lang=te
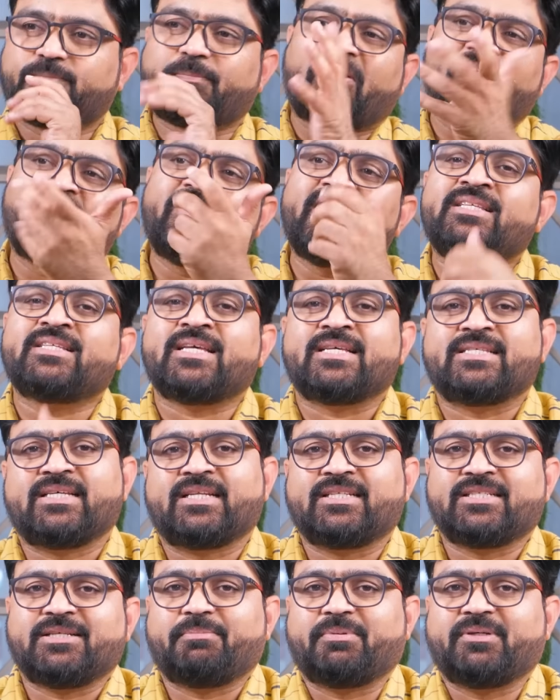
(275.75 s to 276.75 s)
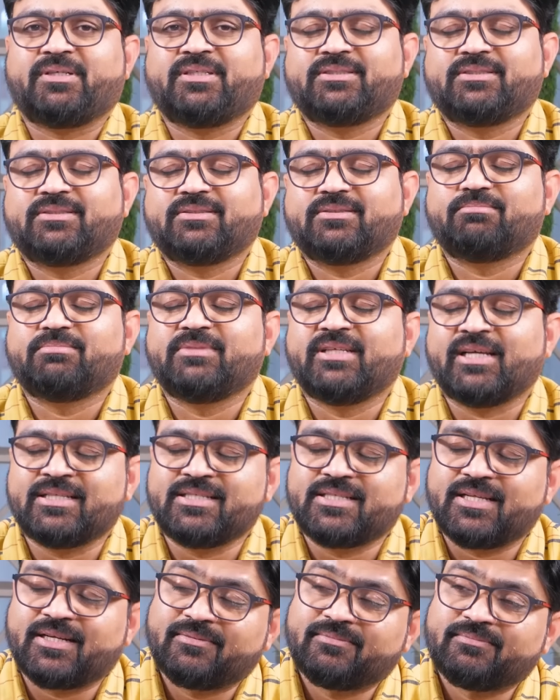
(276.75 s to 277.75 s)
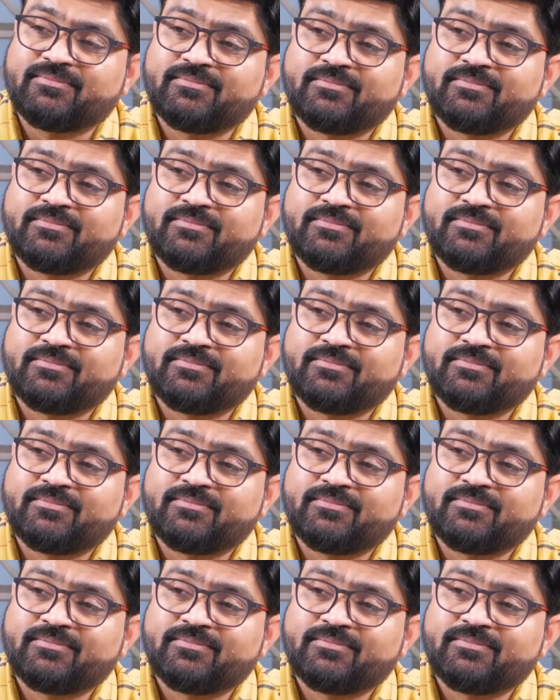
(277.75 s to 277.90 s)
పవన్ ఏం చేస్తారు చెప్పండి మీ అంచనా